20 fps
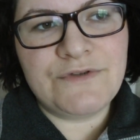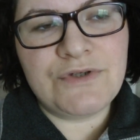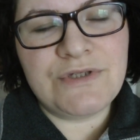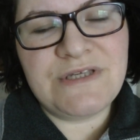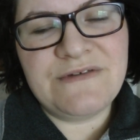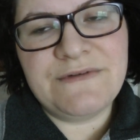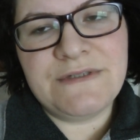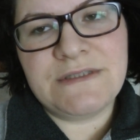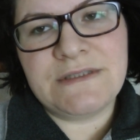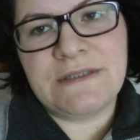
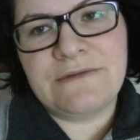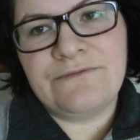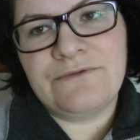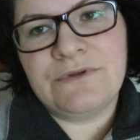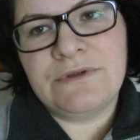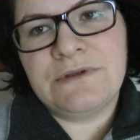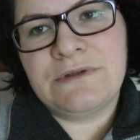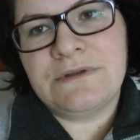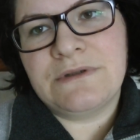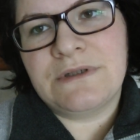все зависит от
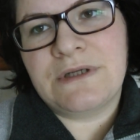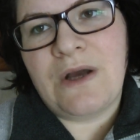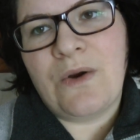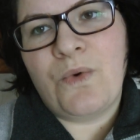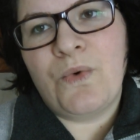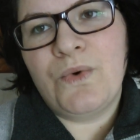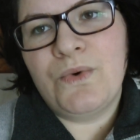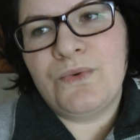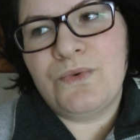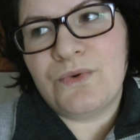того, э,
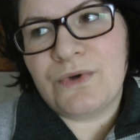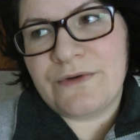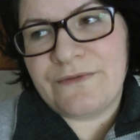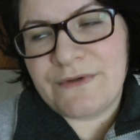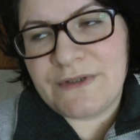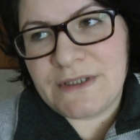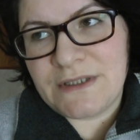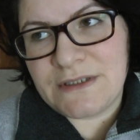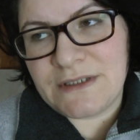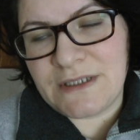какой
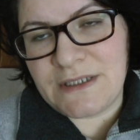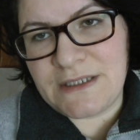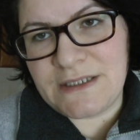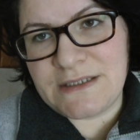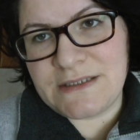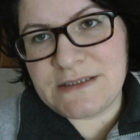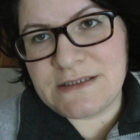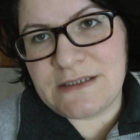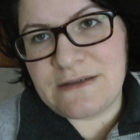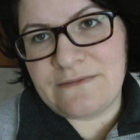уровень
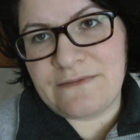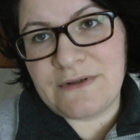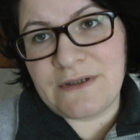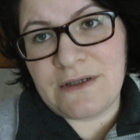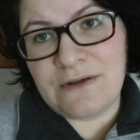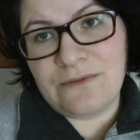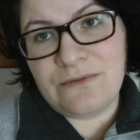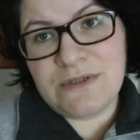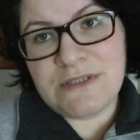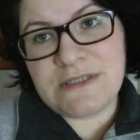английского,
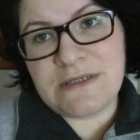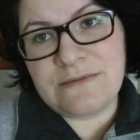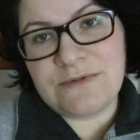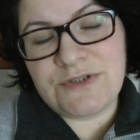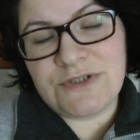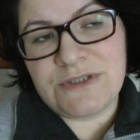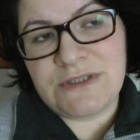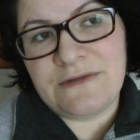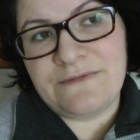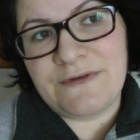какой
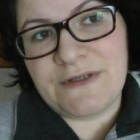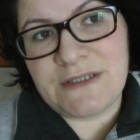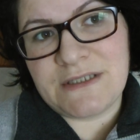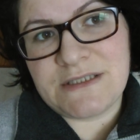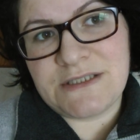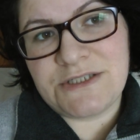сам человек.